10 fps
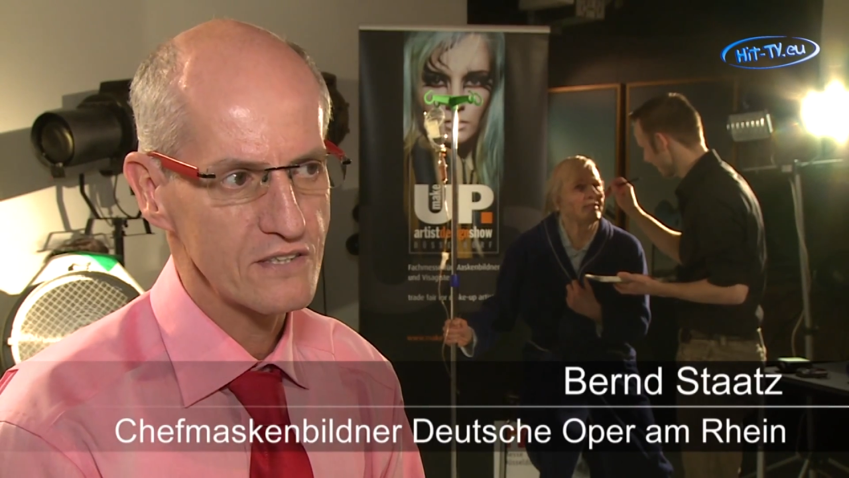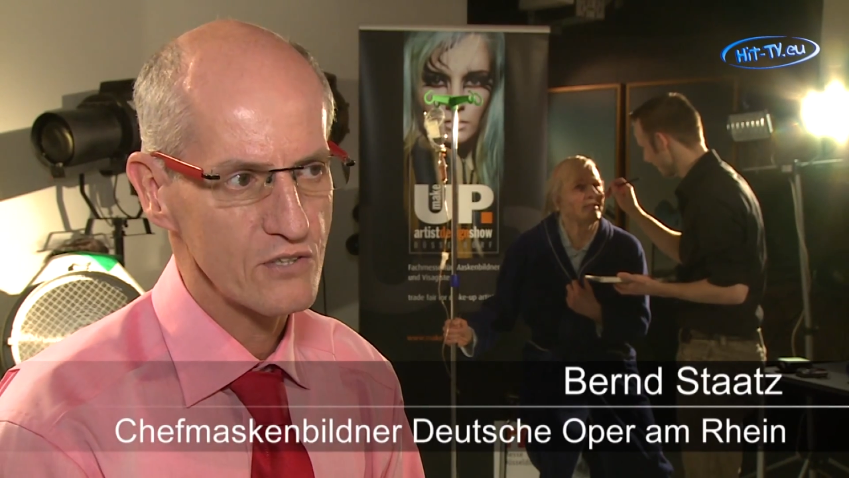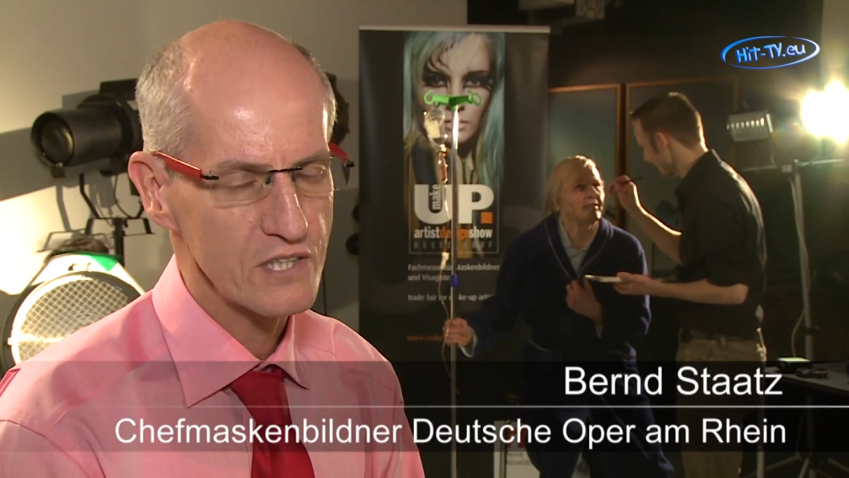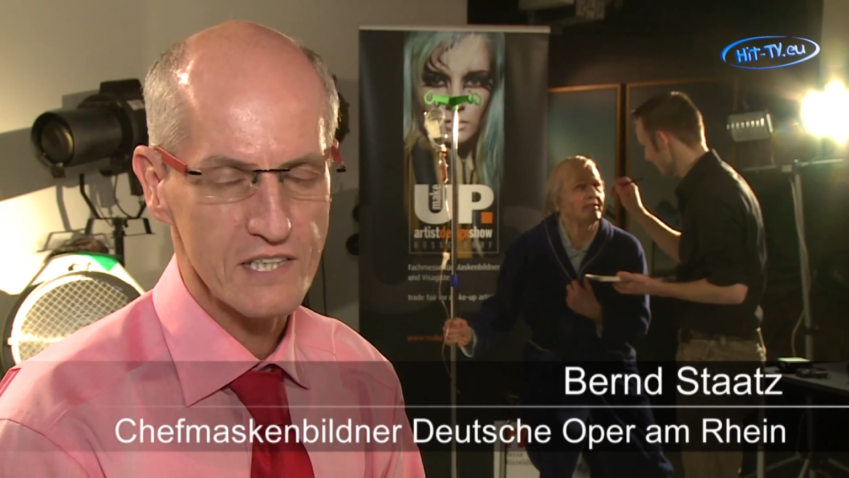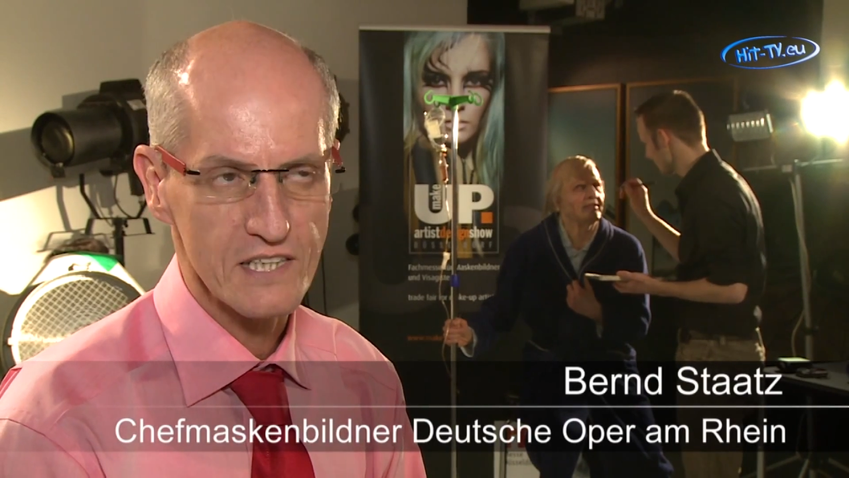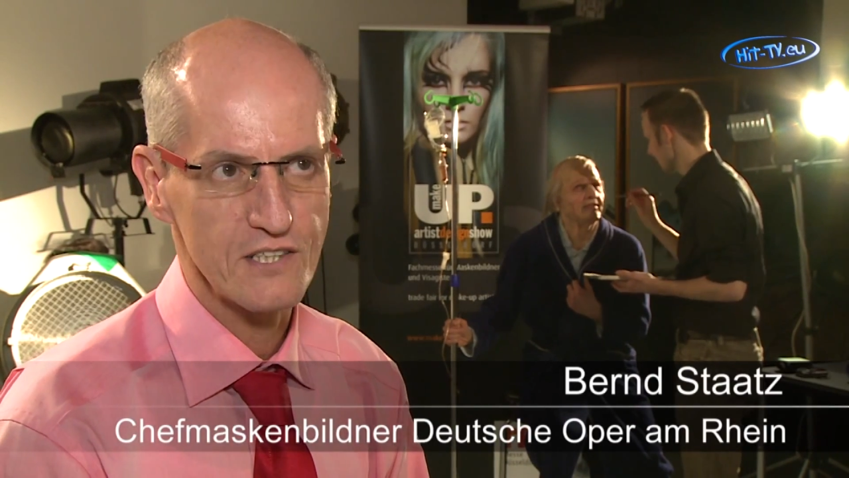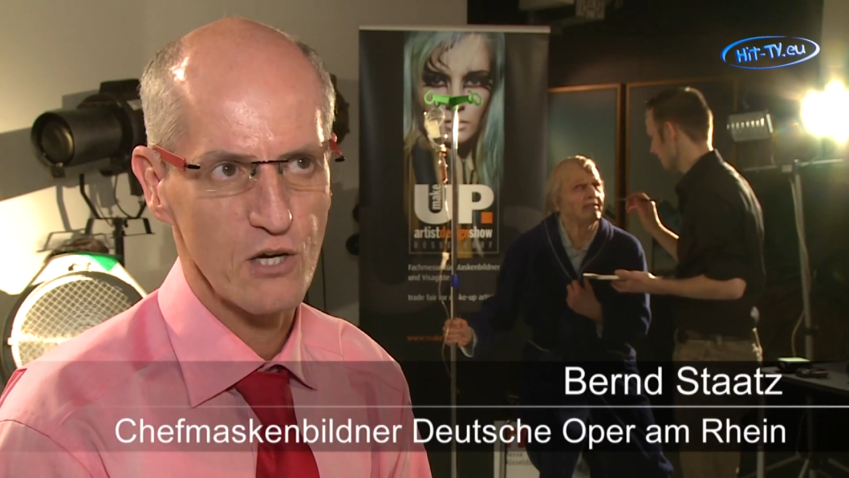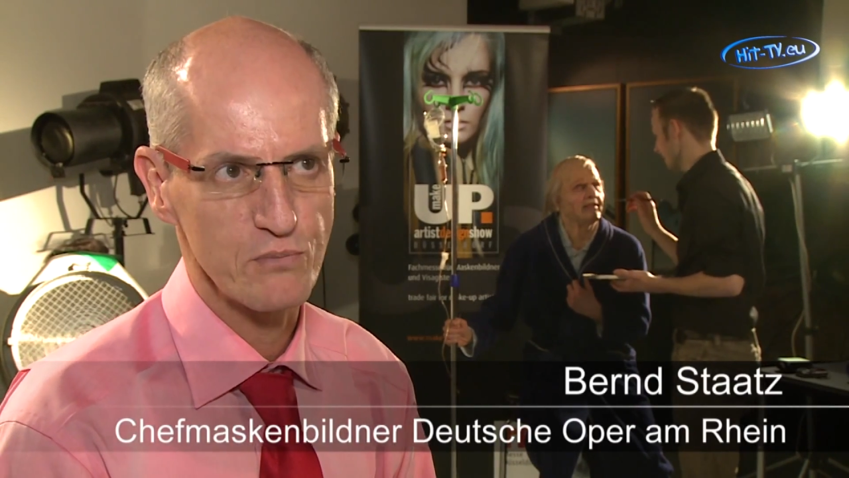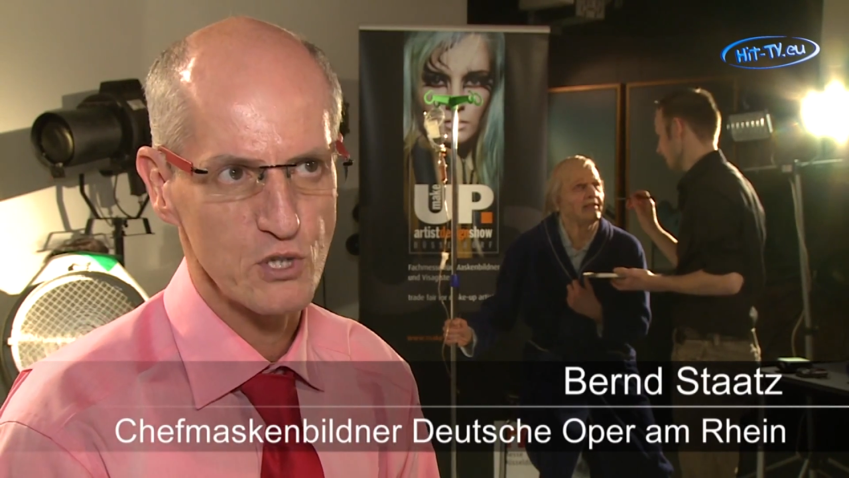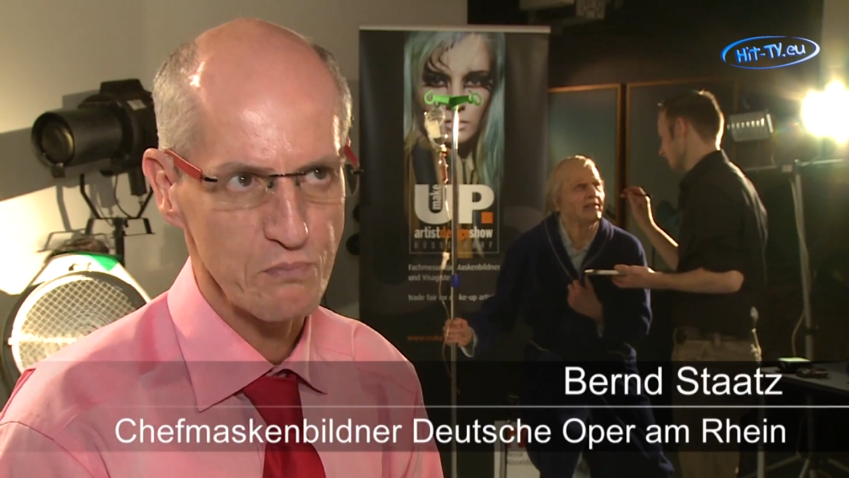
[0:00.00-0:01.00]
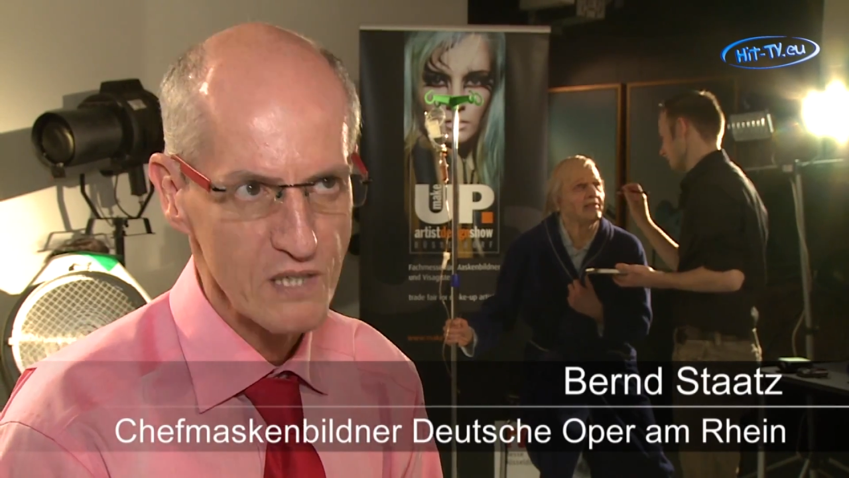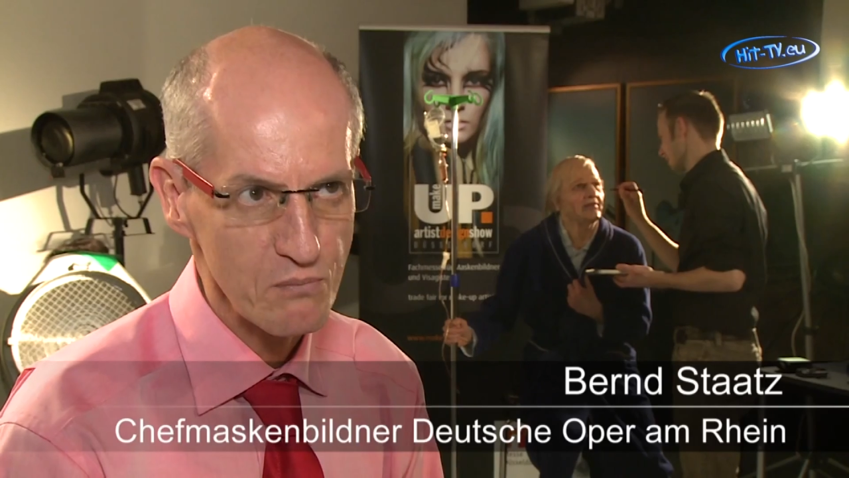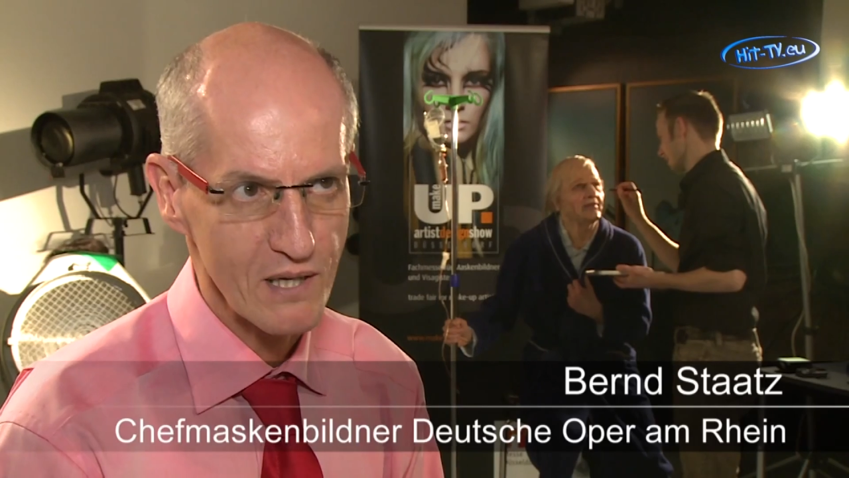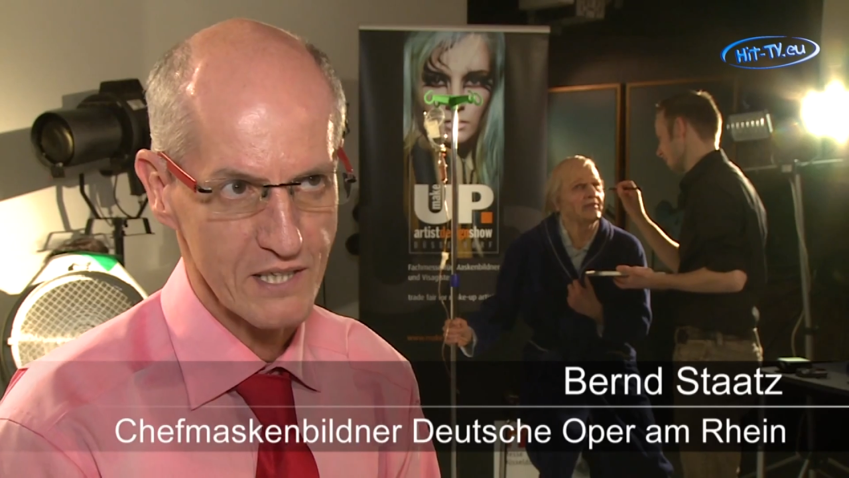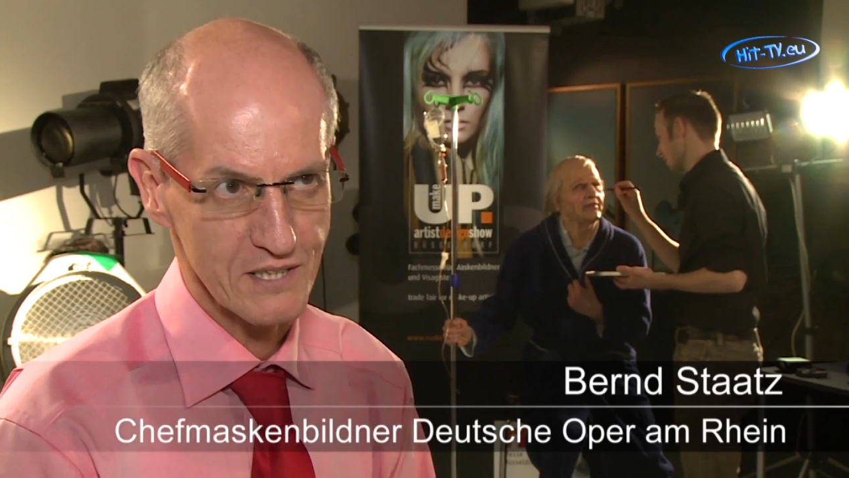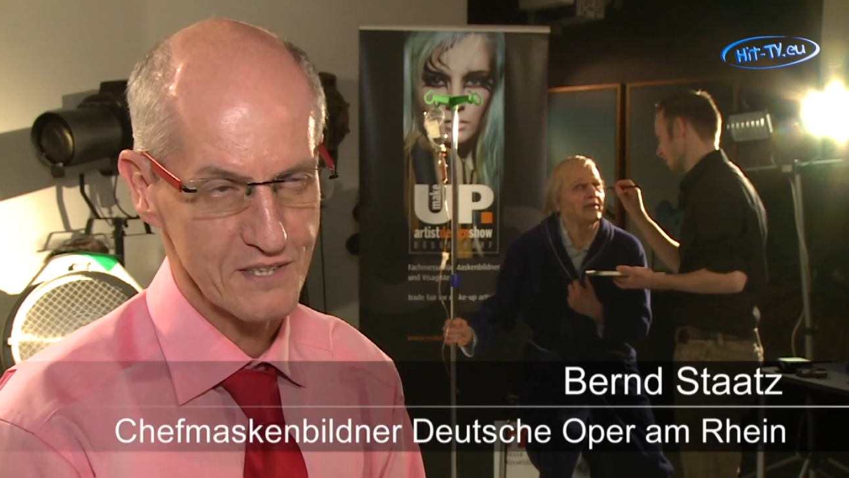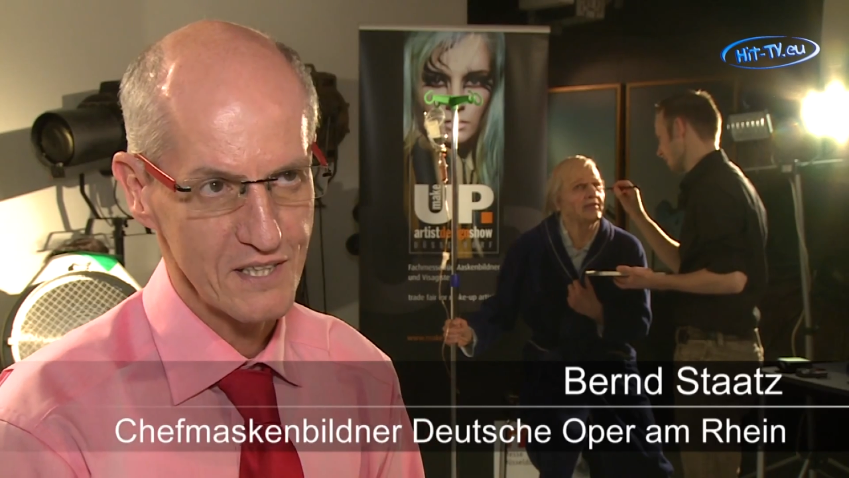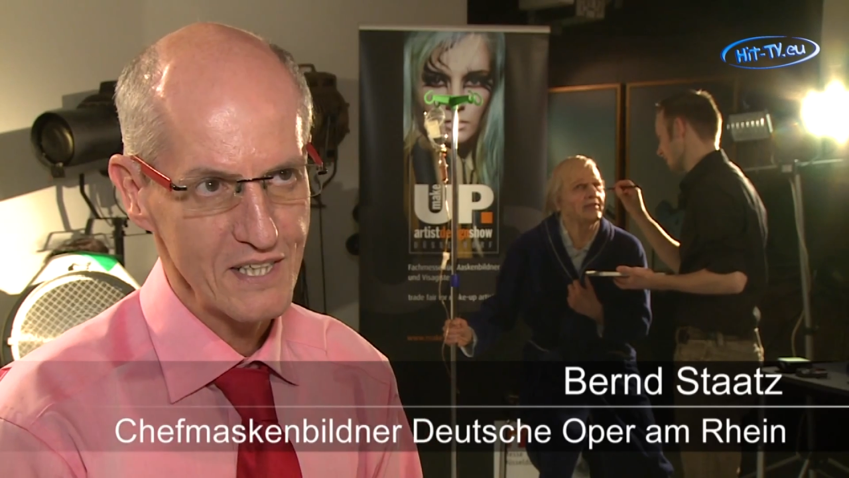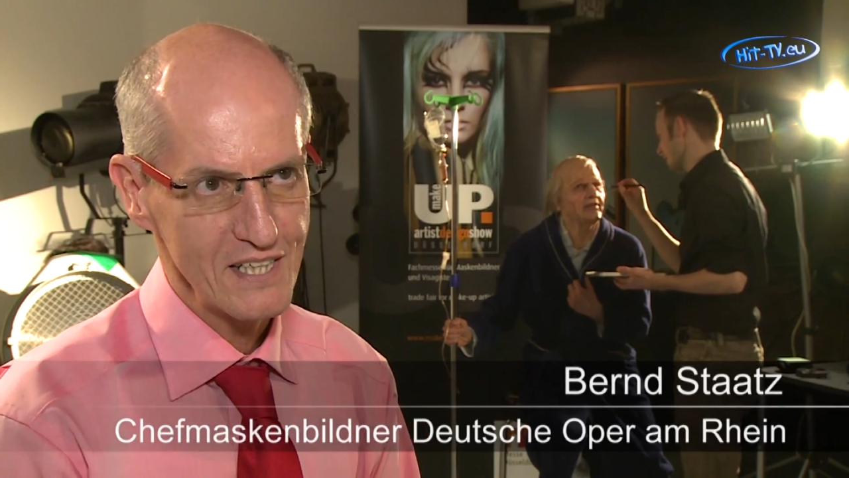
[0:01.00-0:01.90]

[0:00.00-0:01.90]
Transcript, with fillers: sondern dass sie auch bespielbar ist.